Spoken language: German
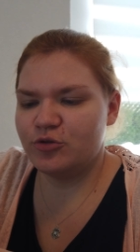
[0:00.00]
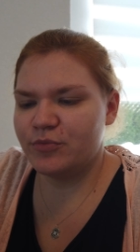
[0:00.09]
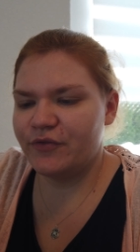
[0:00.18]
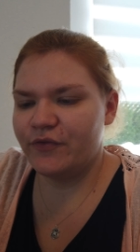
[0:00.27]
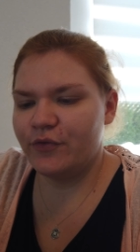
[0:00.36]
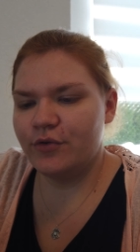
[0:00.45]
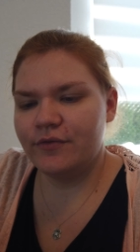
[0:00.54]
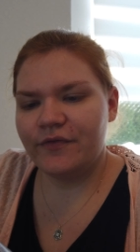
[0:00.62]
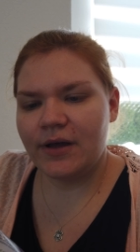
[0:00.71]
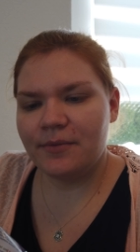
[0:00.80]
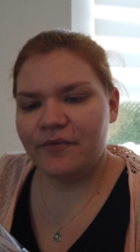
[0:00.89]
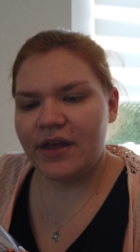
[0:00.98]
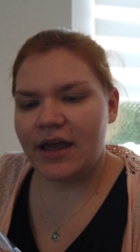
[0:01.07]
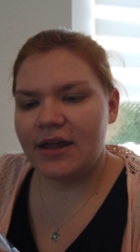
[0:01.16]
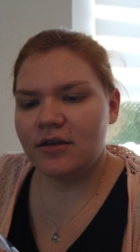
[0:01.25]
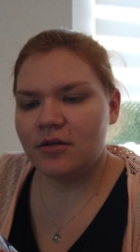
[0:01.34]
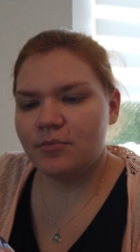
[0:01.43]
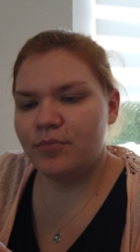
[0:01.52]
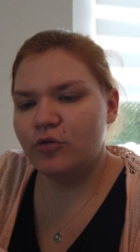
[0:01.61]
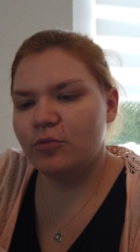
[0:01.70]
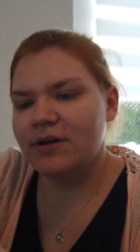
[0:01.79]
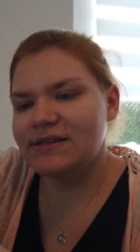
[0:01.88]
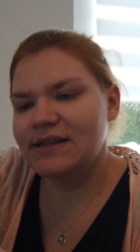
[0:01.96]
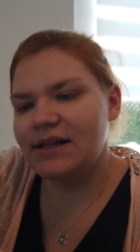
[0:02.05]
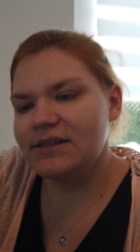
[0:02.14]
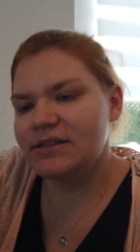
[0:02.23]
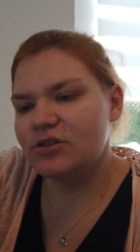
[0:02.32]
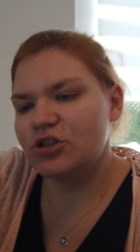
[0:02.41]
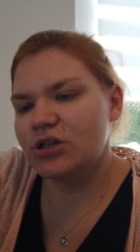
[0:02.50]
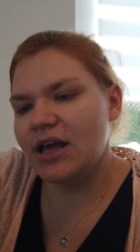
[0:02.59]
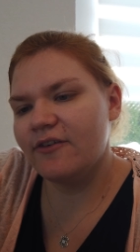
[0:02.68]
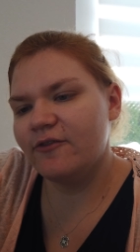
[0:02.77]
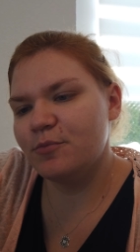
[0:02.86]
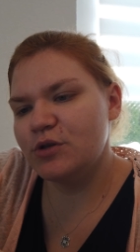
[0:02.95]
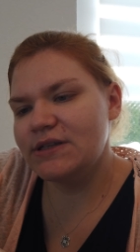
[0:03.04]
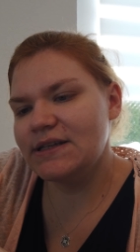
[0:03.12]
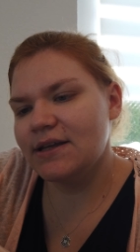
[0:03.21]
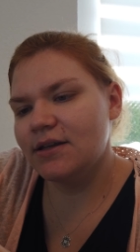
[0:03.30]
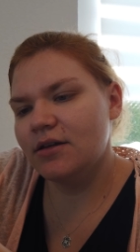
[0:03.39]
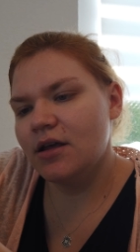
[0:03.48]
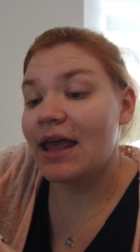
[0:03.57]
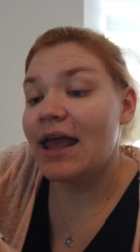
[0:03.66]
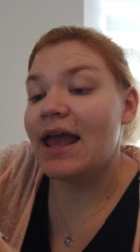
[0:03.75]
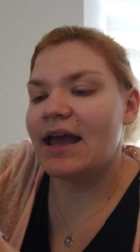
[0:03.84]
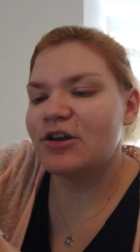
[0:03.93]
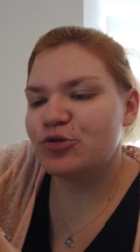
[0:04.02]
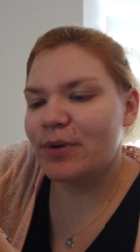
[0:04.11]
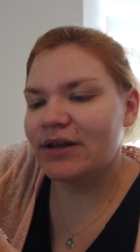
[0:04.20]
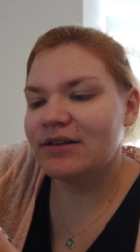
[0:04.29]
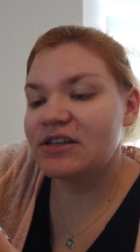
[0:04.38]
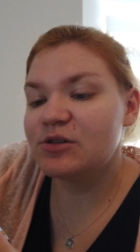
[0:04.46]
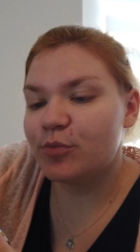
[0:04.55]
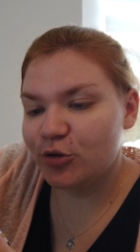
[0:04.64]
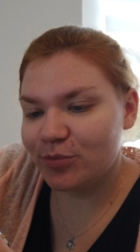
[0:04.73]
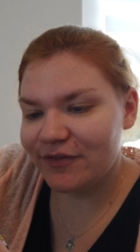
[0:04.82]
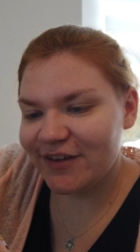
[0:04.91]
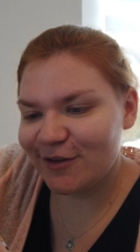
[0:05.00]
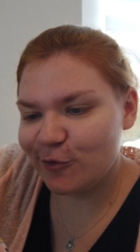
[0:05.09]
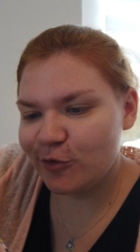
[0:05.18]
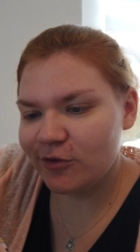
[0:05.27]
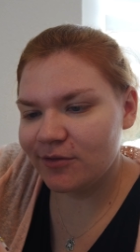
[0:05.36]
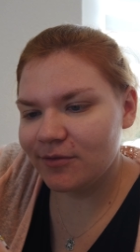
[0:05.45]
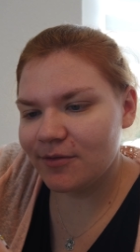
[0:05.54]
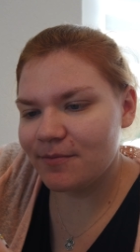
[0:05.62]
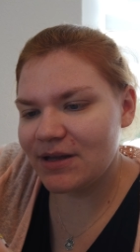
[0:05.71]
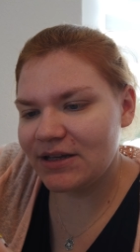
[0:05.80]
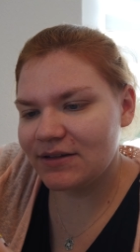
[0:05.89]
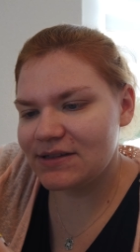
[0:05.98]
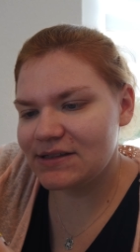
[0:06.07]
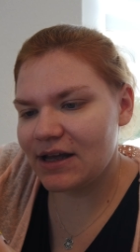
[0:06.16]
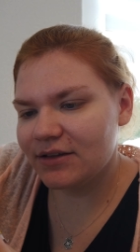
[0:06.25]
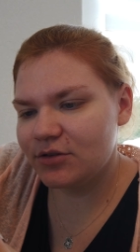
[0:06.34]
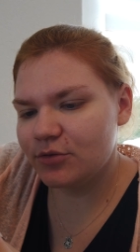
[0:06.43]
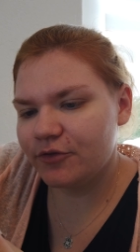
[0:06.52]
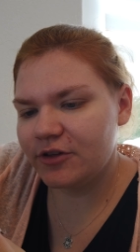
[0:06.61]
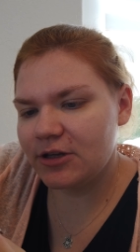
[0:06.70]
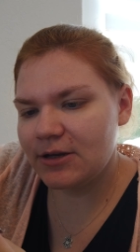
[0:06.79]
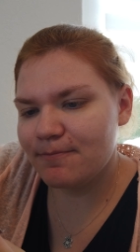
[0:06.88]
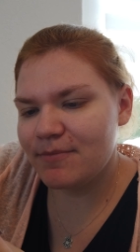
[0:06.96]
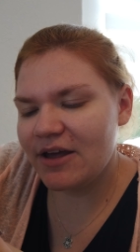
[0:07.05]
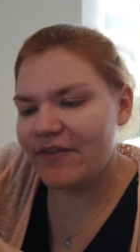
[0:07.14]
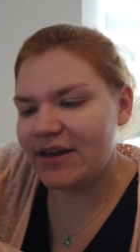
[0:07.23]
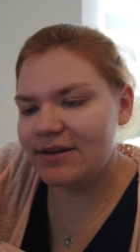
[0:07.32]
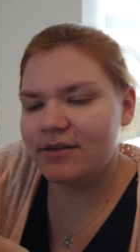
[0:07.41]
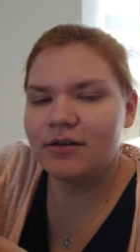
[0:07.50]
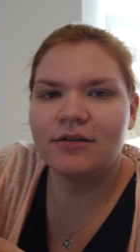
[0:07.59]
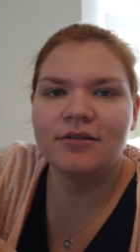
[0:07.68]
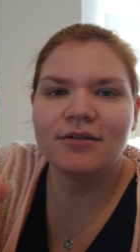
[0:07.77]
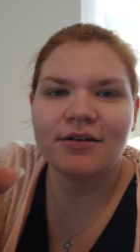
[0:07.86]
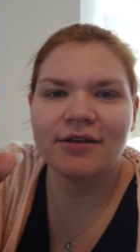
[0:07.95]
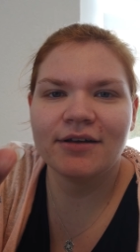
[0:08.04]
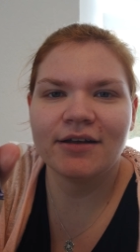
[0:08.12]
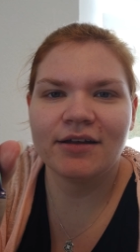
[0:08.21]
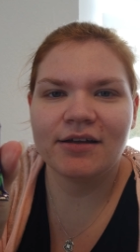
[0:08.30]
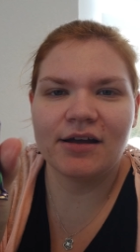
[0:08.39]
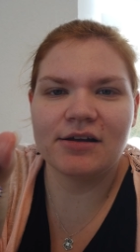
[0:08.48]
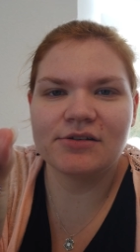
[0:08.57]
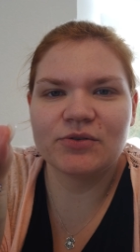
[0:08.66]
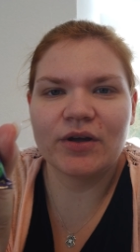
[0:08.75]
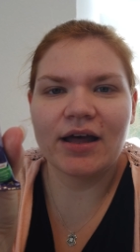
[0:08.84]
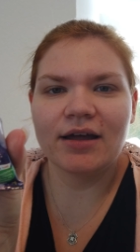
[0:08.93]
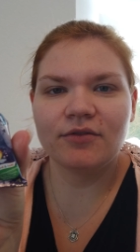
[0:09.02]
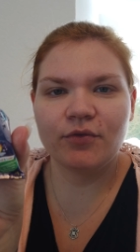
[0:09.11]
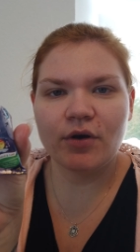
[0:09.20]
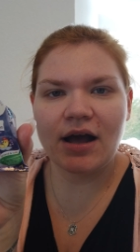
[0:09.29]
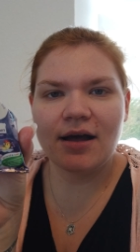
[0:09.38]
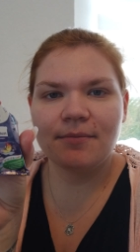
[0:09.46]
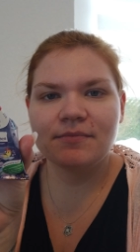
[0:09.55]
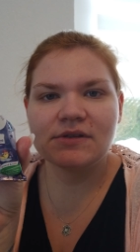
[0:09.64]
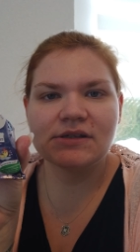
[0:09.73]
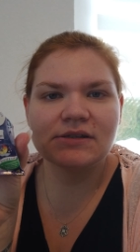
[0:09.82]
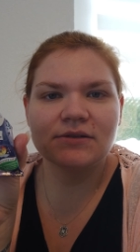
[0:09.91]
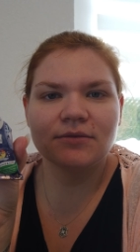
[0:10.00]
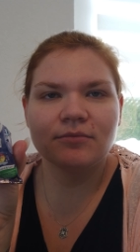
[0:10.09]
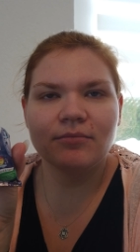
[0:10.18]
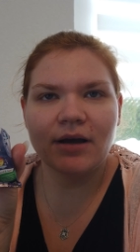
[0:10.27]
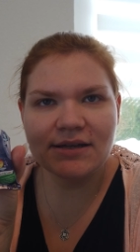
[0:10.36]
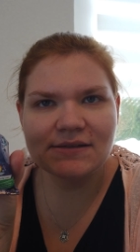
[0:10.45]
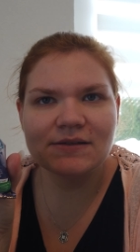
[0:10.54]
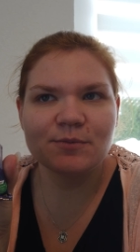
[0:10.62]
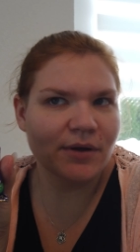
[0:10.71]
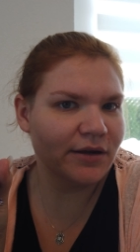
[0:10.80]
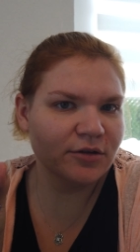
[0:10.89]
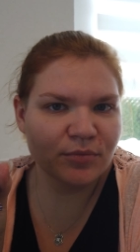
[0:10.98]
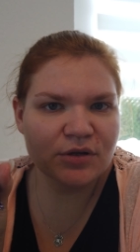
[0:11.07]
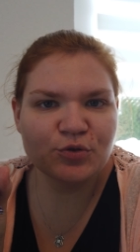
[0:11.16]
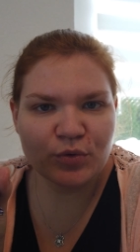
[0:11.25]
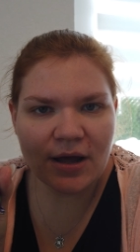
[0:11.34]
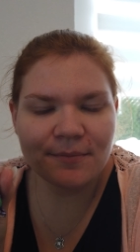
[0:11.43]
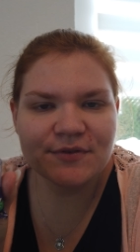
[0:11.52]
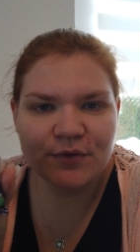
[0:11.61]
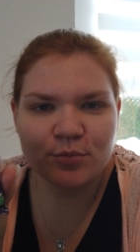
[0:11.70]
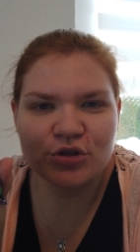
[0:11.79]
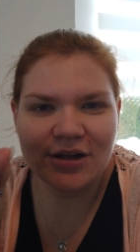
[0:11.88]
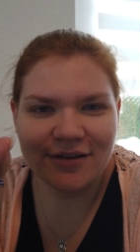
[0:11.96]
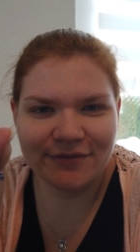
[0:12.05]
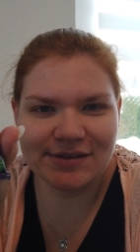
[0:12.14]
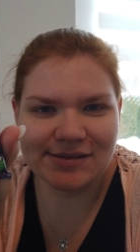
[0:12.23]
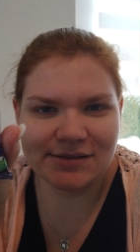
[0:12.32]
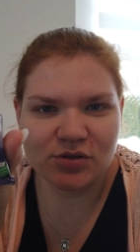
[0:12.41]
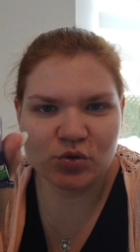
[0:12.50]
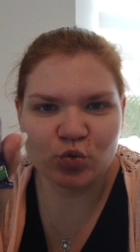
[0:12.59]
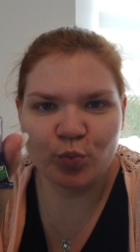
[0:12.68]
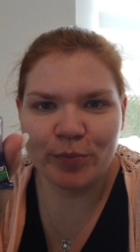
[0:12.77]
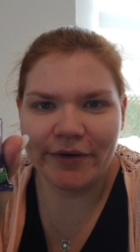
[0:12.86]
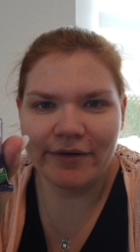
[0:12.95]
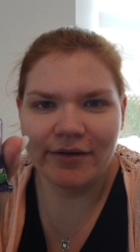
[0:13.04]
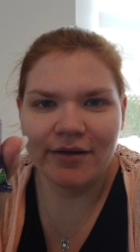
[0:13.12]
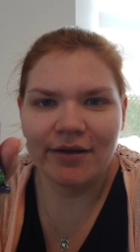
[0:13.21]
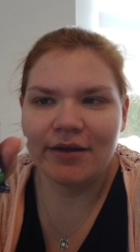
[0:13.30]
Nummer 5 haben wir ein Blubbersalz-Schlafmützchen. Entspannendes Blubbervergnügen mit zart duftendem Lavendel. Also gerade für abends. Meistens badet mein Sohn abends vorm Schlafen, ist das super.